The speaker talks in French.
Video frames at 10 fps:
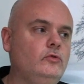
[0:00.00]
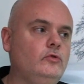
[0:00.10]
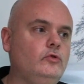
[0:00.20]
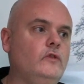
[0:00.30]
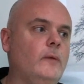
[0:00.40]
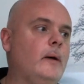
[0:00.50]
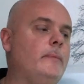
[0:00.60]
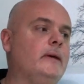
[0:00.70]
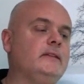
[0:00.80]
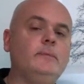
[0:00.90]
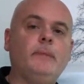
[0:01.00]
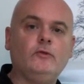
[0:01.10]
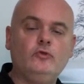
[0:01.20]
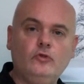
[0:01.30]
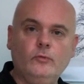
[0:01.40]
tu vas pas passer
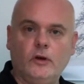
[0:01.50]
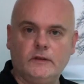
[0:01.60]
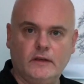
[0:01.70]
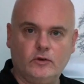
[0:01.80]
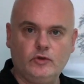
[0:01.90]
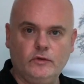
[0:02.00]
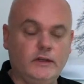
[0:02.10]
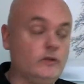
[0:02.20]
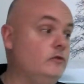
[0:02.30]
par-dessus bord, ça que je veux dire.